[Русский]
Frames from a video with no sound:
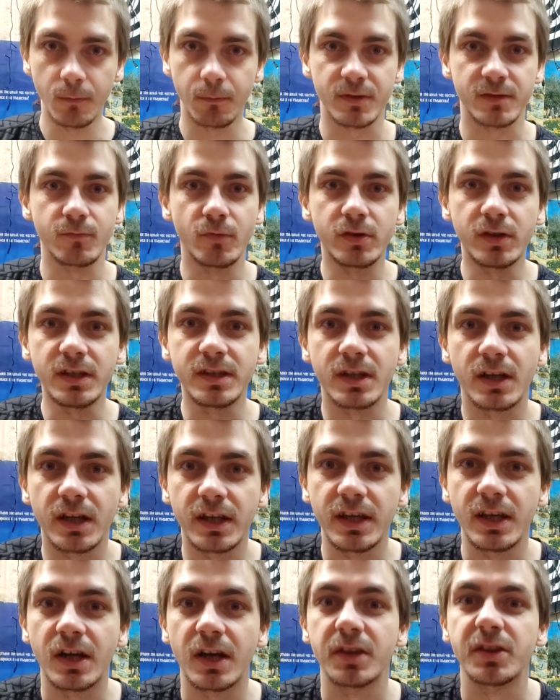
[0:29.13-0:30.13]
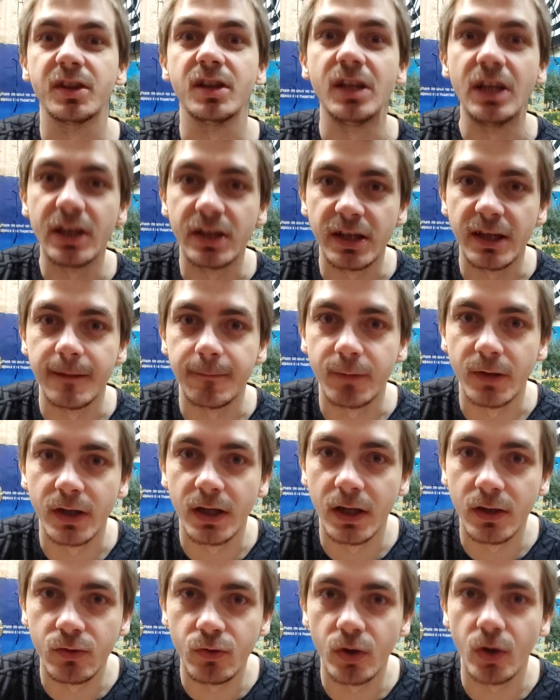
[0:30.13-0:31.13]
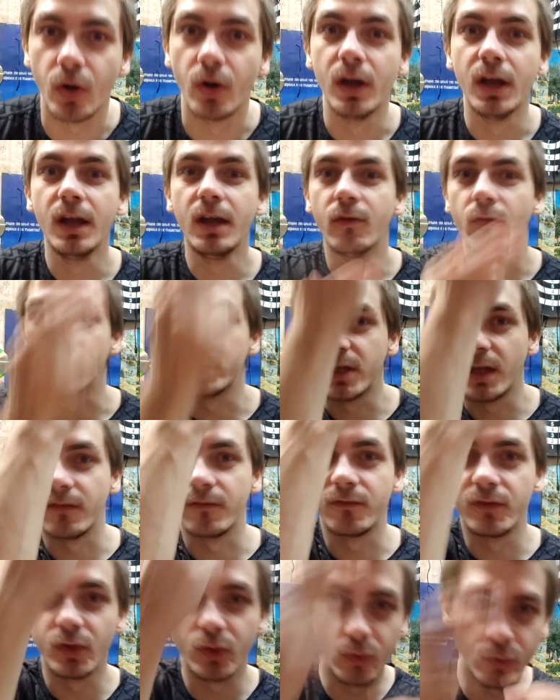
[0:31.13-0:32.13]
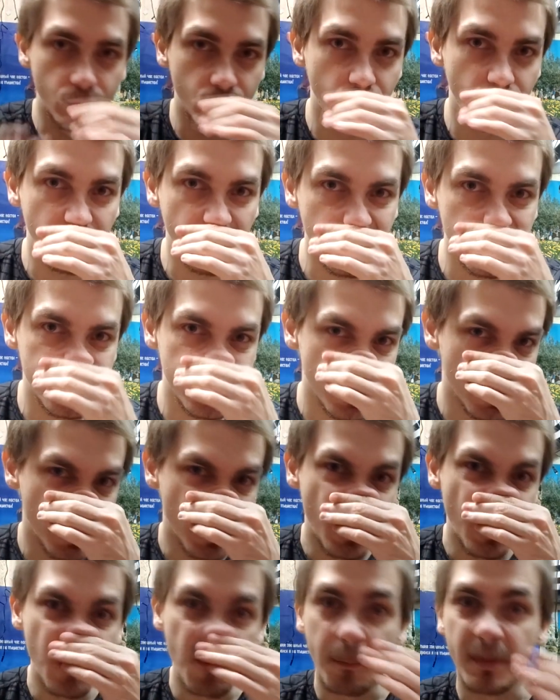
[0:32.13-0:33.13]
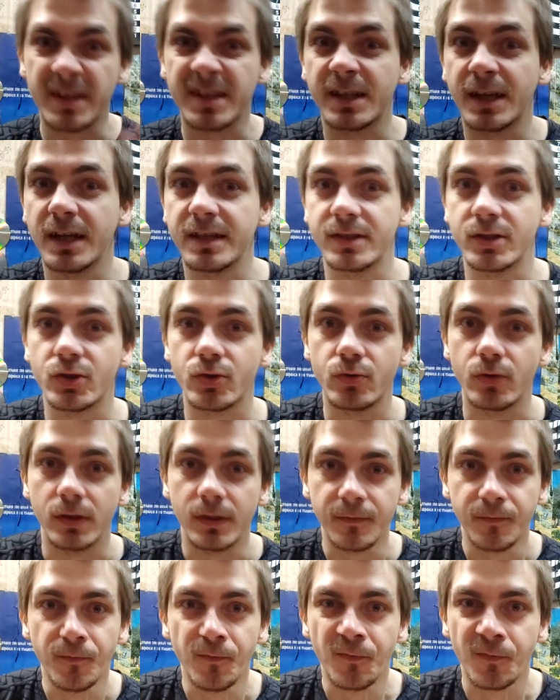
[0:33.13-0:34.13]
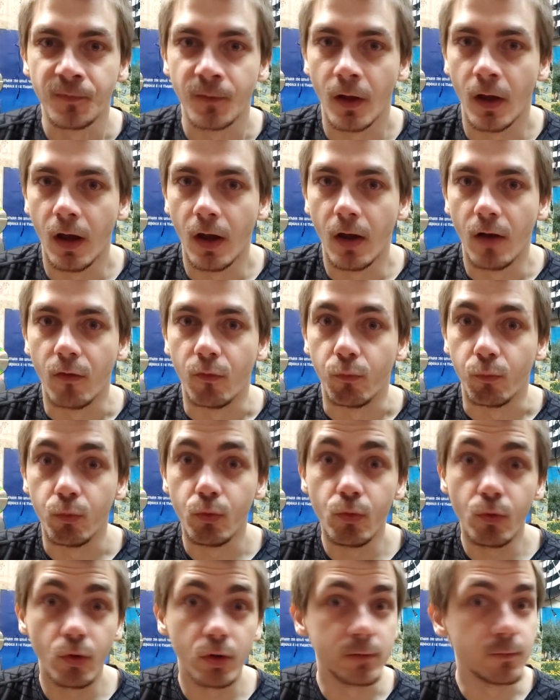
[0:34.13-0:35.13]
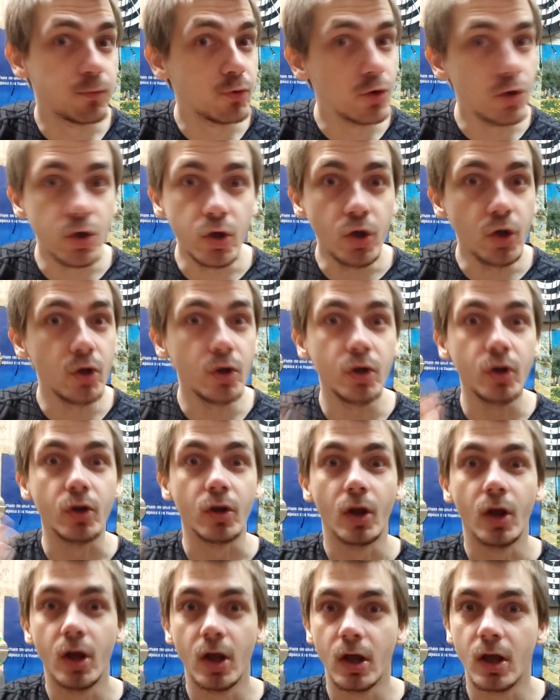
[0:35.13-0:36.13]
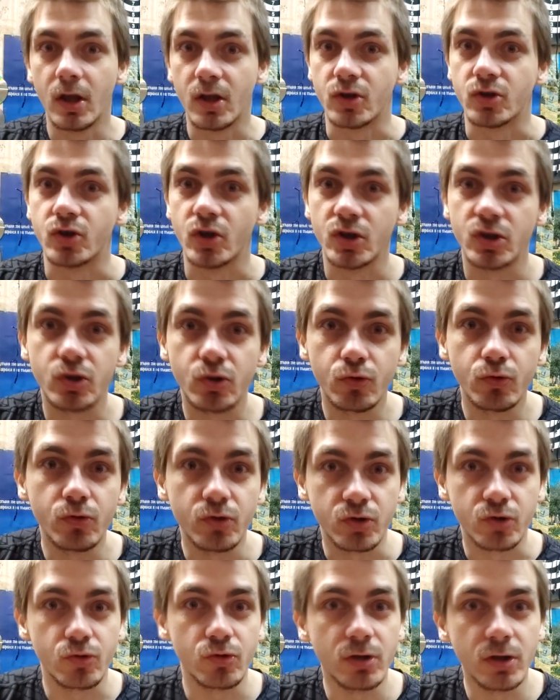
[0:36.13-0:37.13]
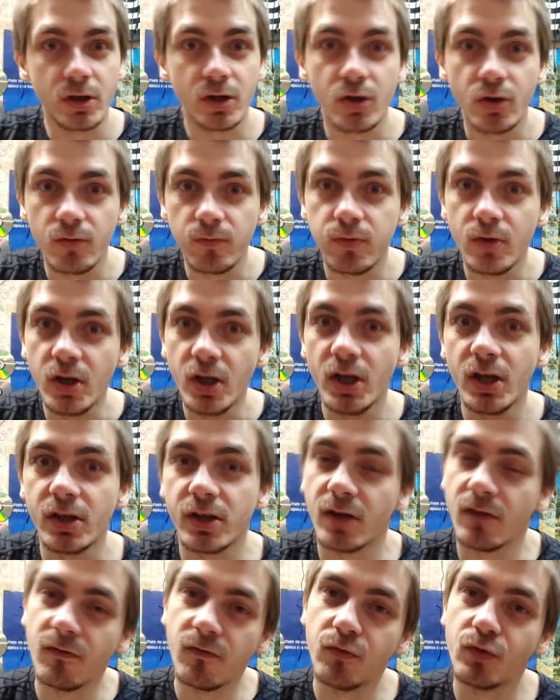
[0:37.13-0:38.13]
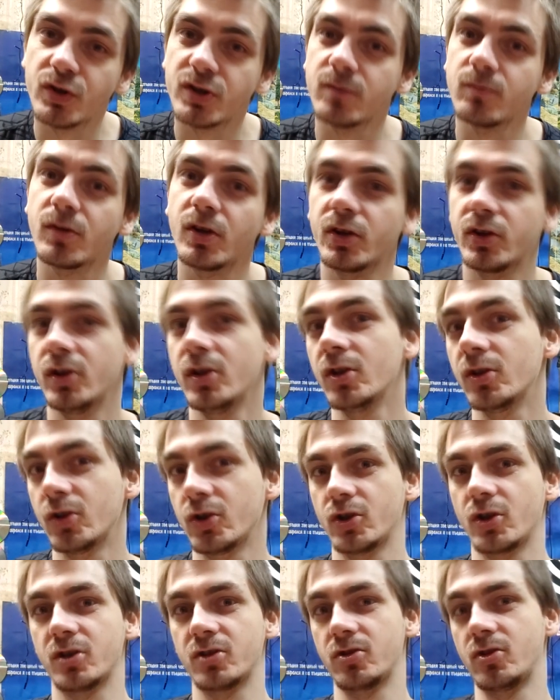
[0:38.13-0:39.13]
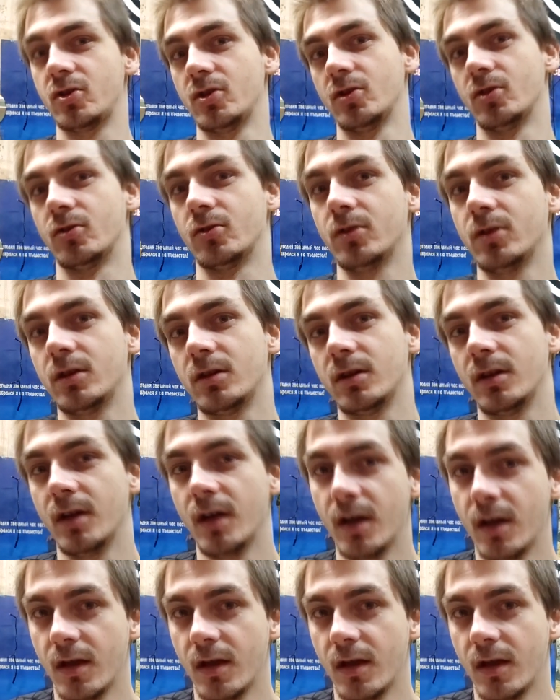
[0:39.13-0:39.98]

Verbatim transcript: Посмотрите, какие котлетки я приготовил. Вот там вверху увидите подсказочку. Вот, блин, за 140 рублей там 8 котлеточек сделал, а.